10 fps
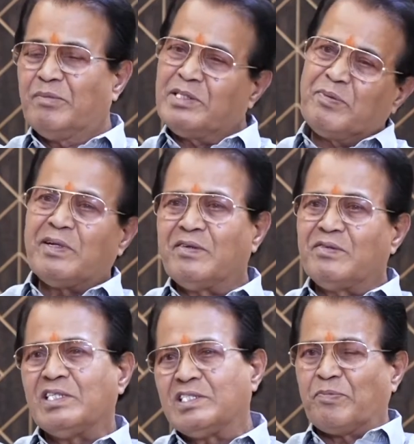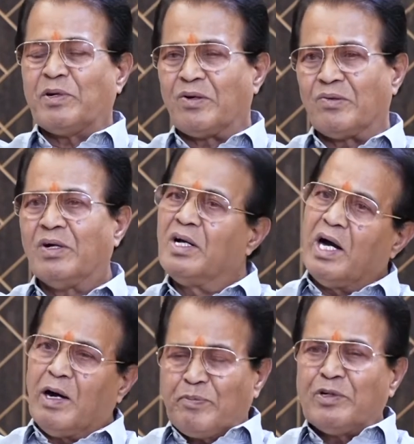మిస్మరేజం చేసి చెప్పినాడు
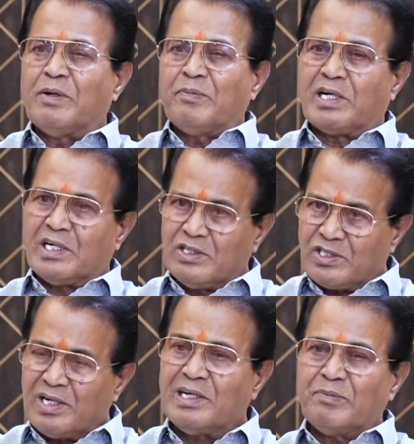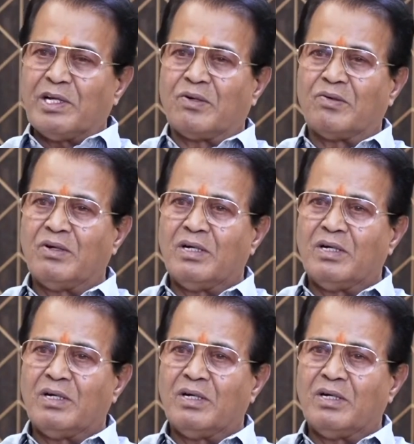అప్పుడు నమ్మినారు రెండుసార్లు నమ్మినారు